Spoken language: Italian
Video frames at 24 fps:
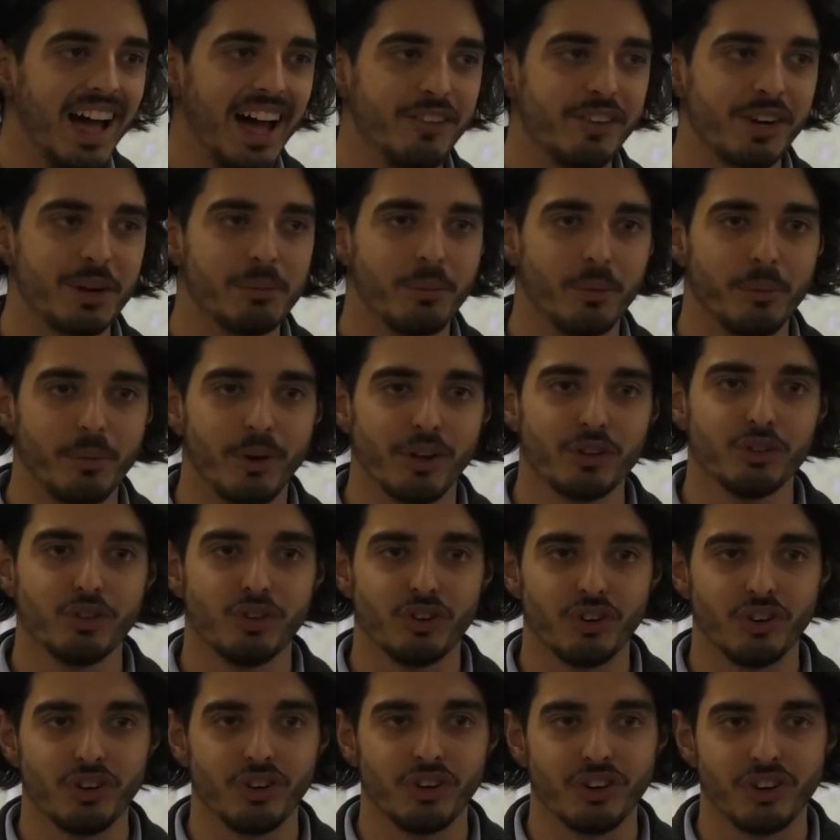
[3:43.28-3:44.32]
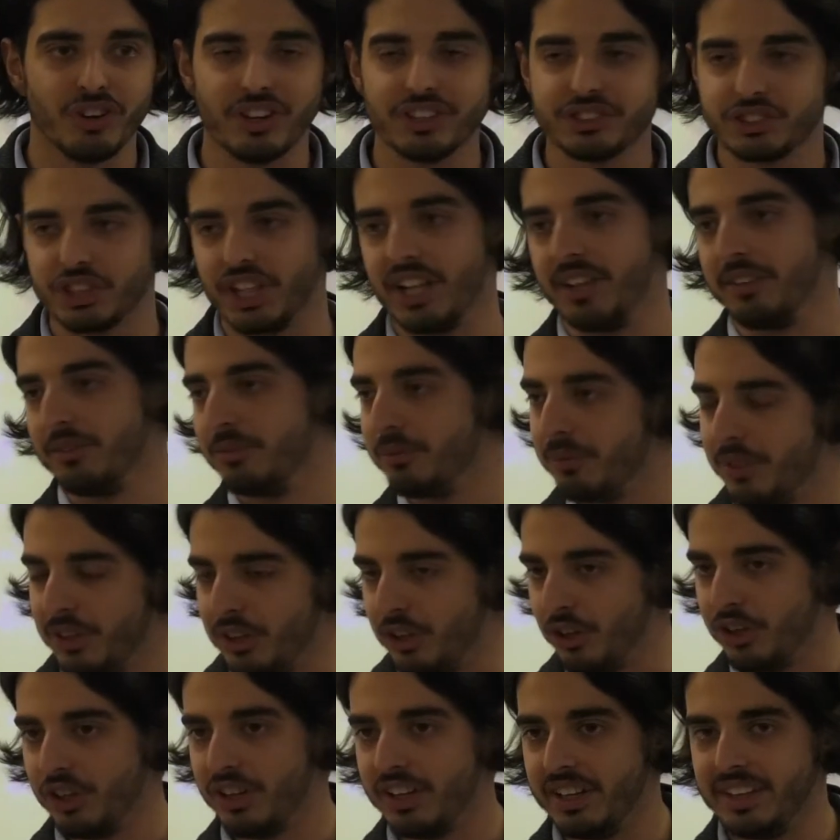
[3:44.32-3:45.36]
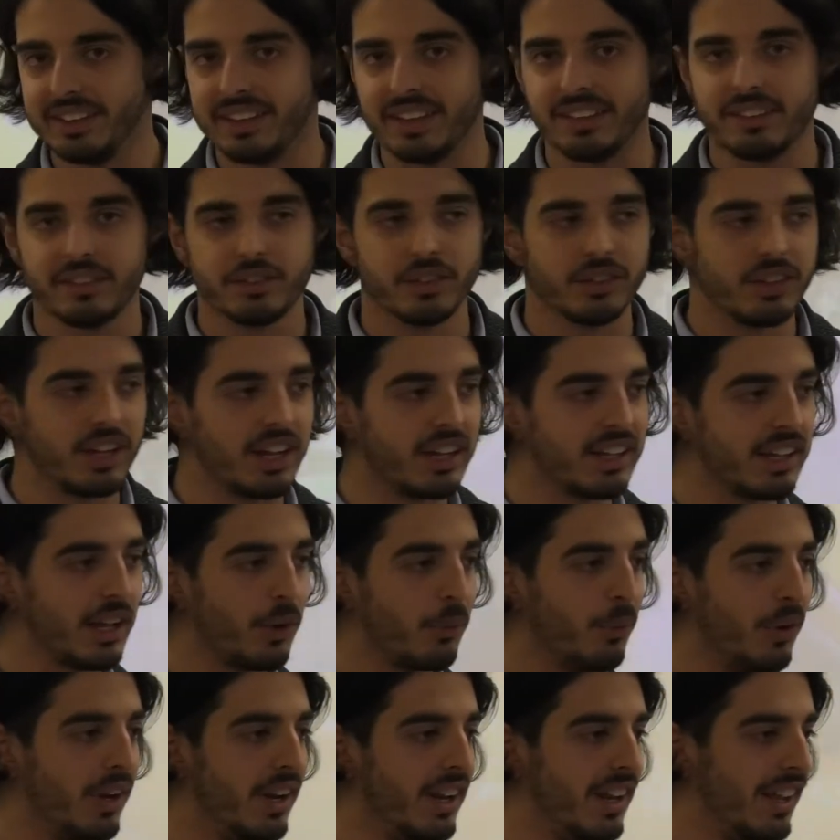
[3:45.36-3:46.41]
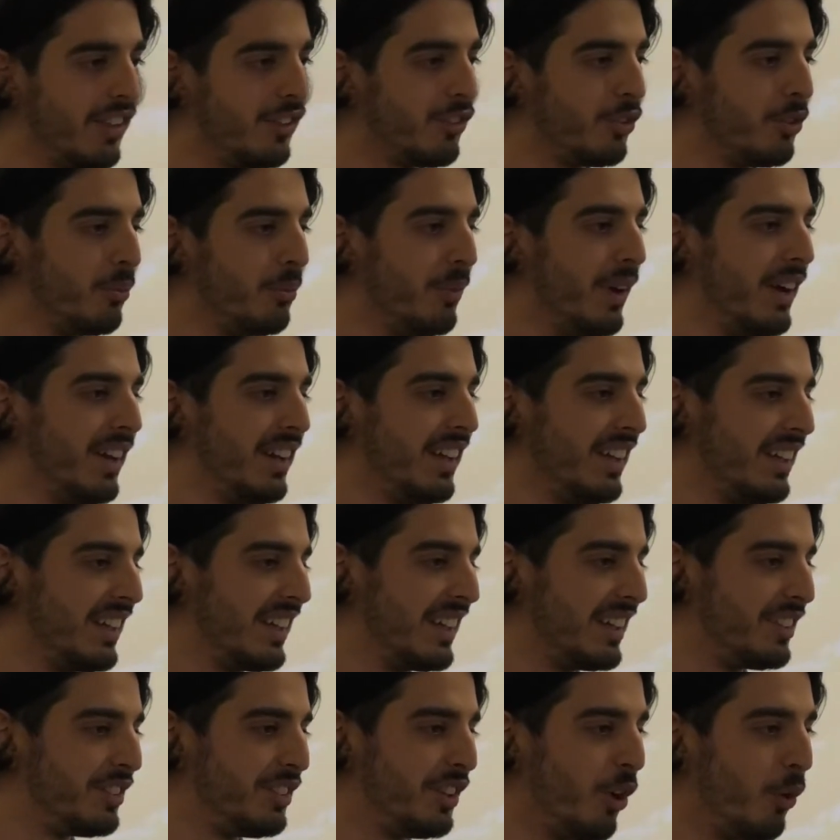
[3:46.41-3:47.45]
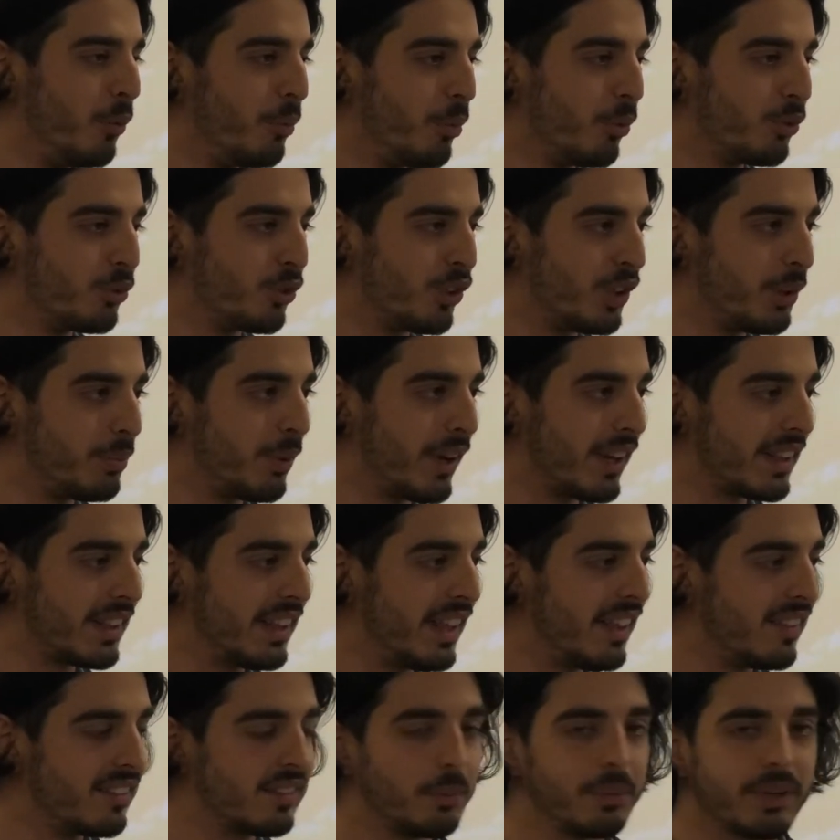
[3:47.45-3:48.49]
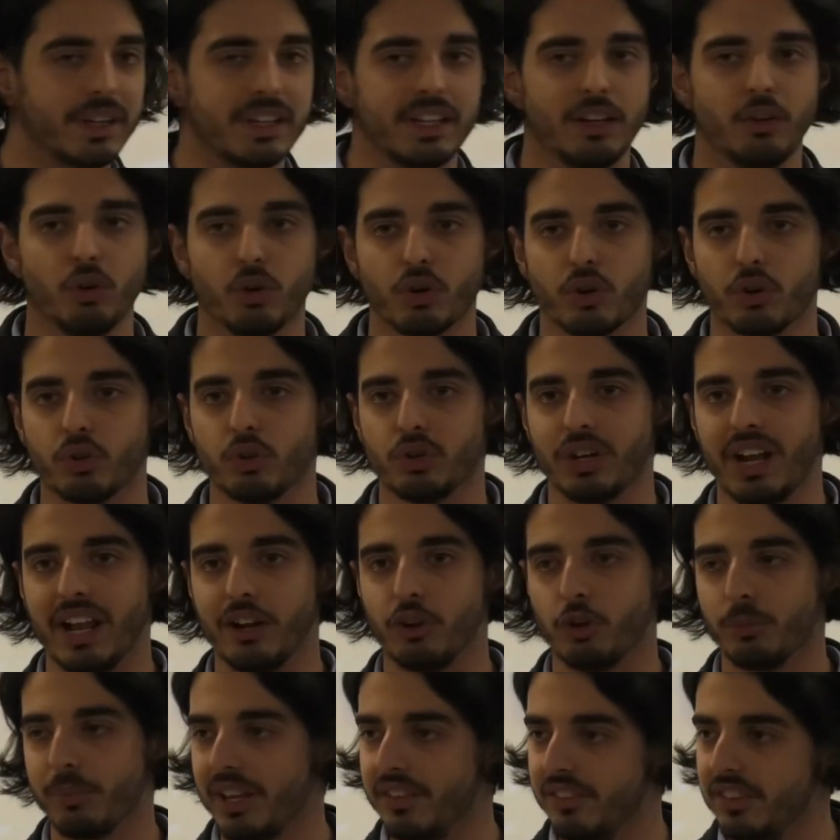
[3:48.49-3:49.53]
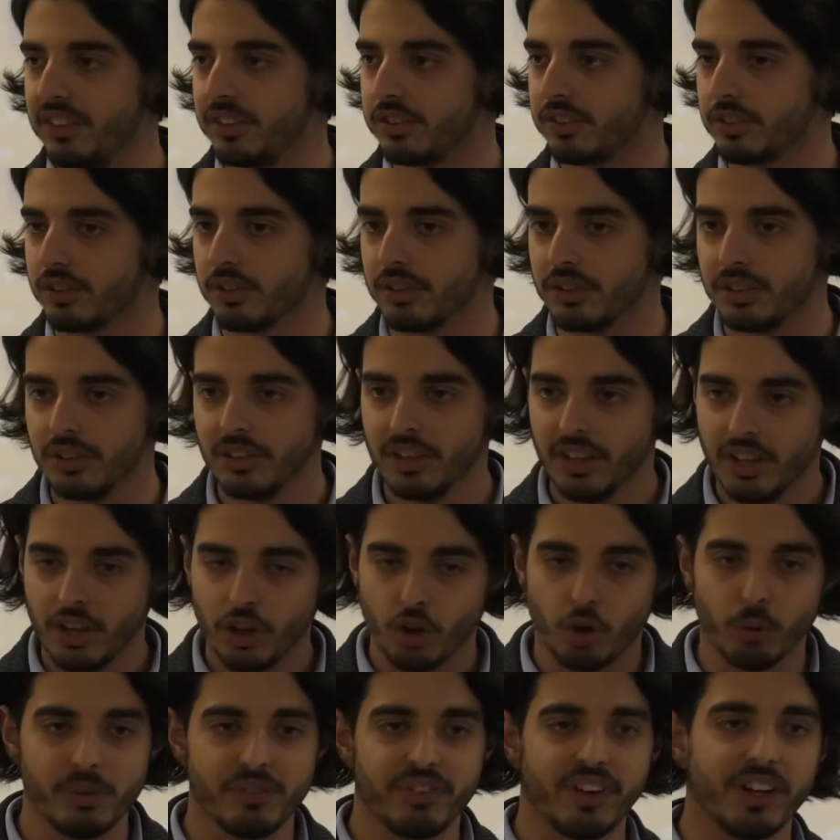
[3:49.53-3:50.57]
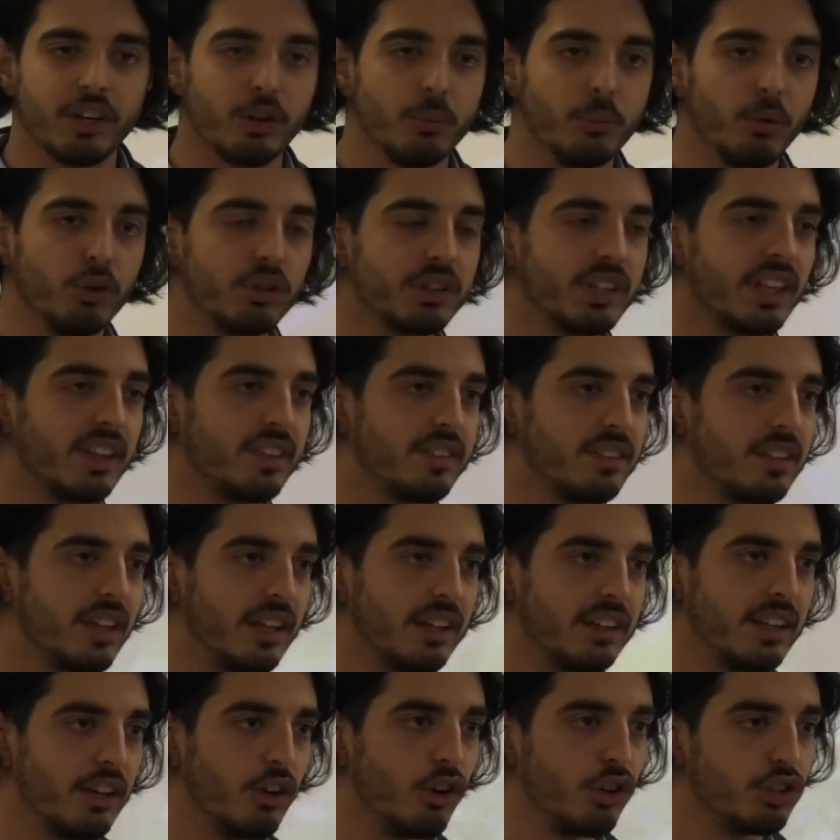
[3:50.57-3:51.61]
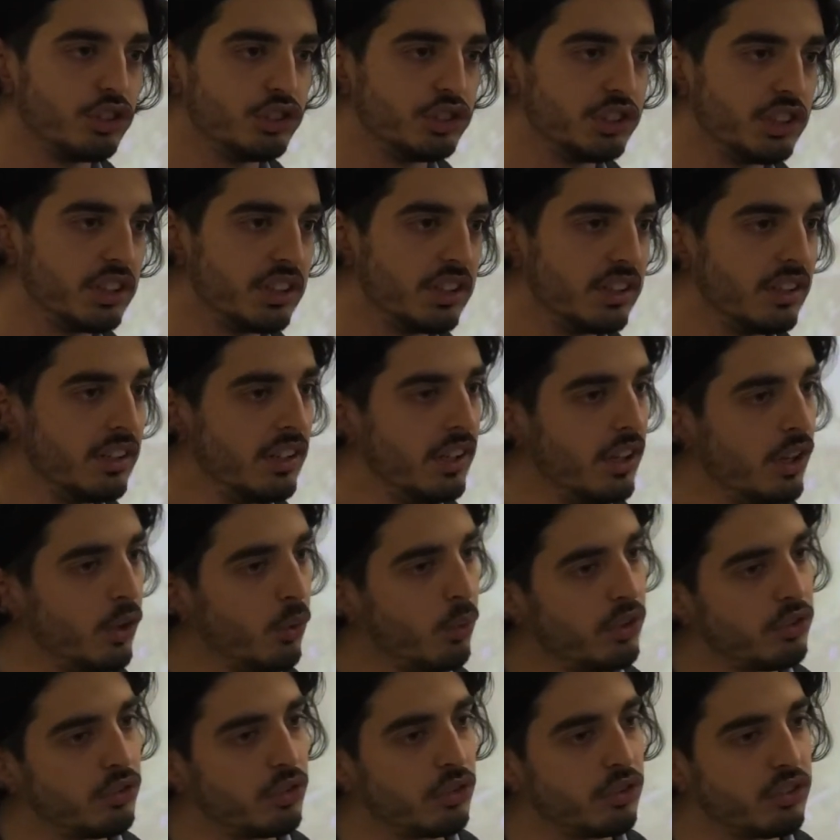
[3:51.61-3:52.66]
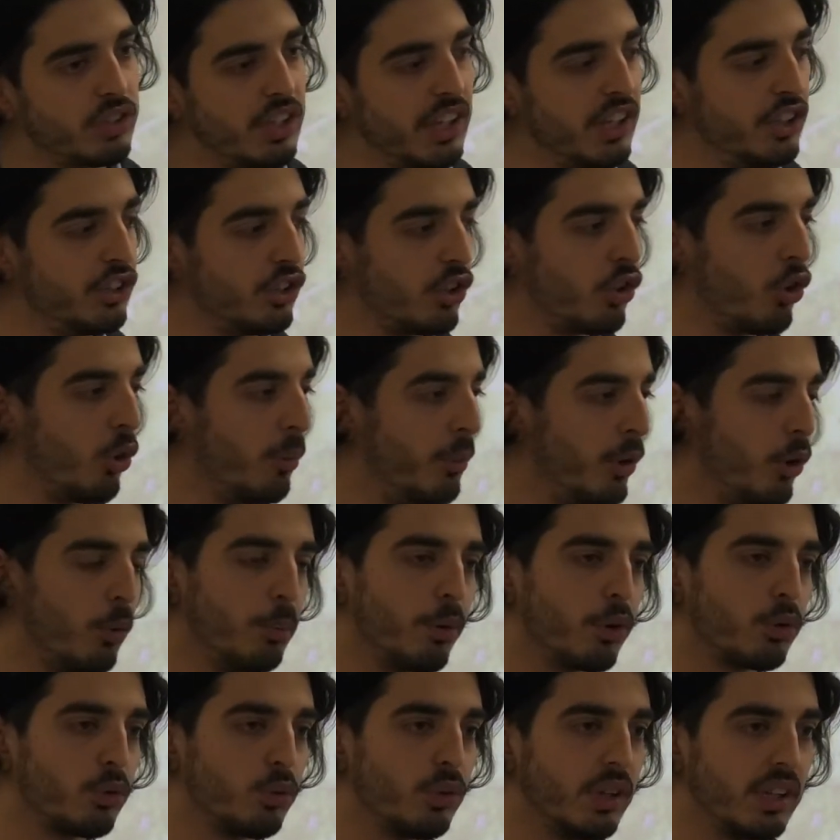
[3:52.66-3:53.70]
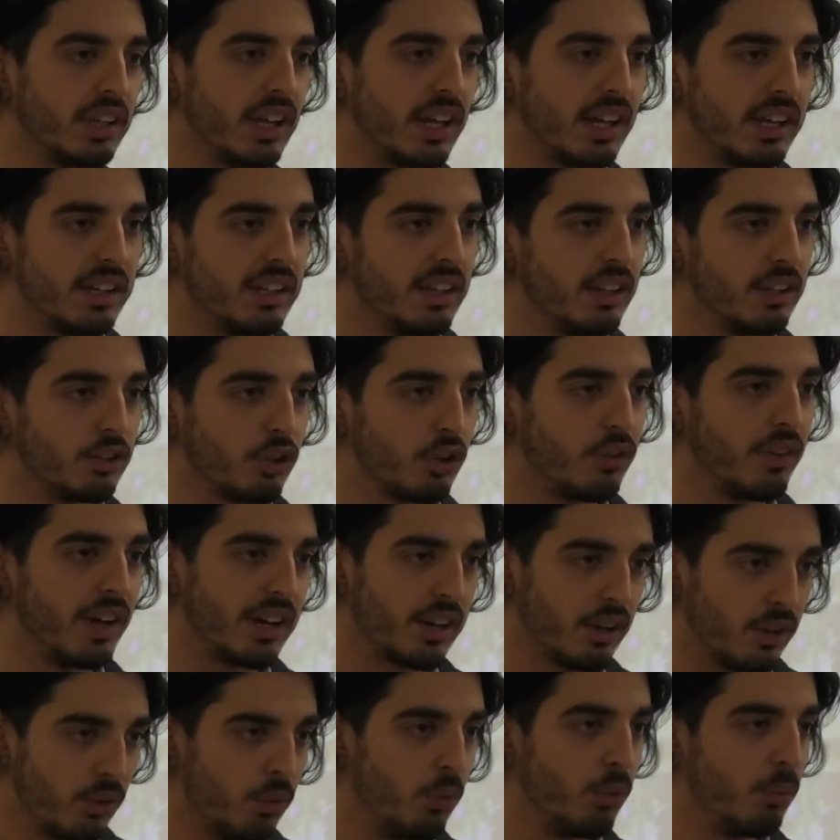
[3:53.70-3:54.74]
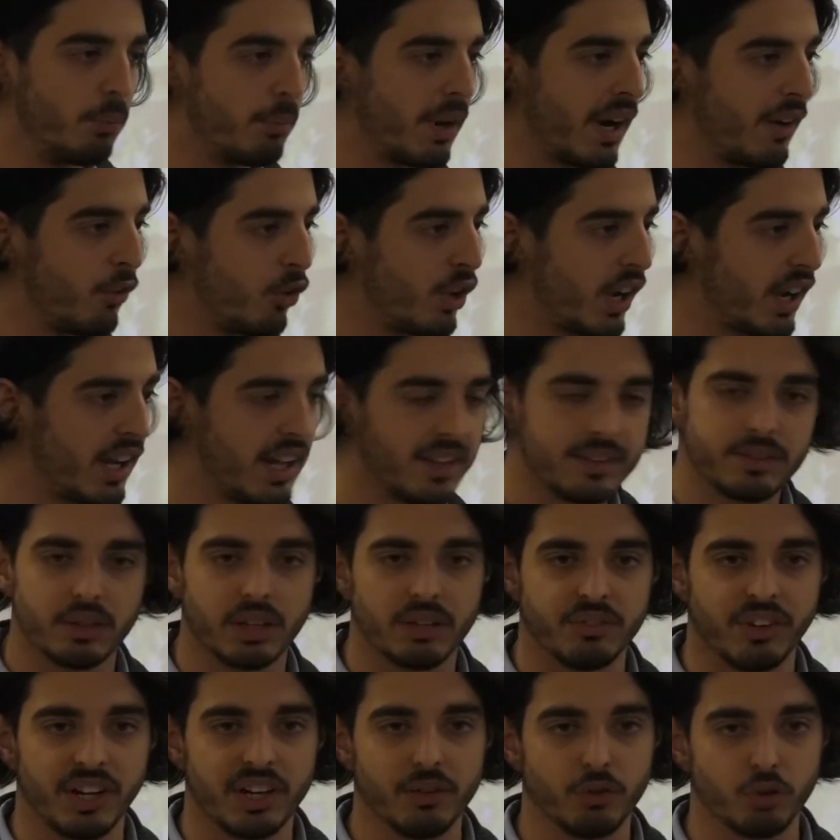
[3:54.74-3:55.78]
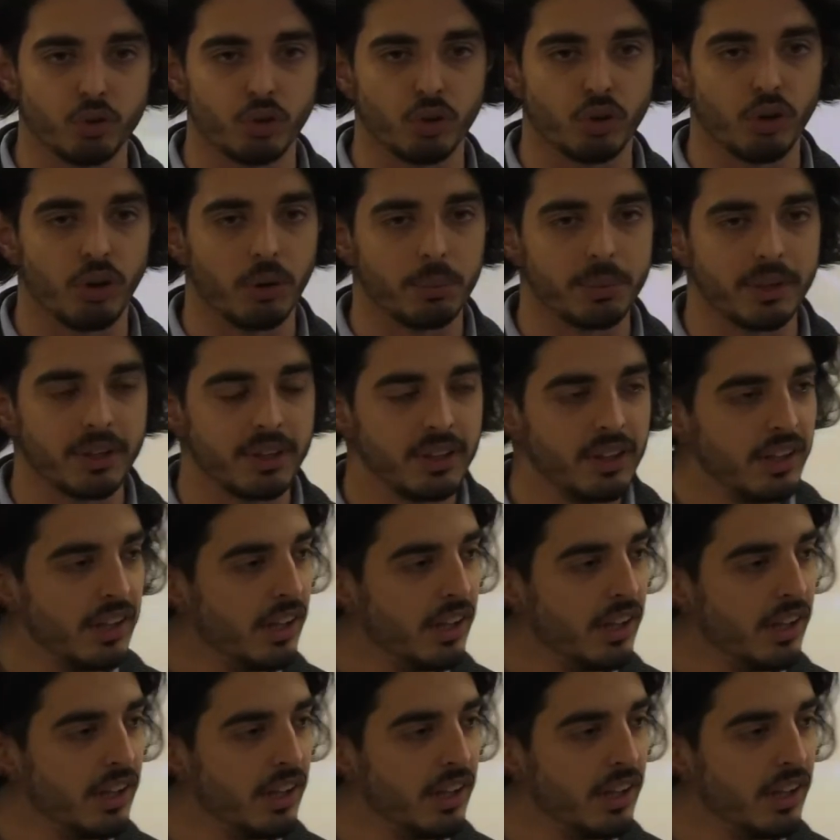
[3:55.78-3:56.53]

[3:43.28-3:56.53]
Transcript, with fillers: avremo modo, cioè, l'intenzione è anche quella, insomma, che, che sia un punto di partenza perché loro non hanno mai visto come fanno molte aziende oggi questo stage come l'opportunità di trovare un bravo ragazzo che fa le fotocopie,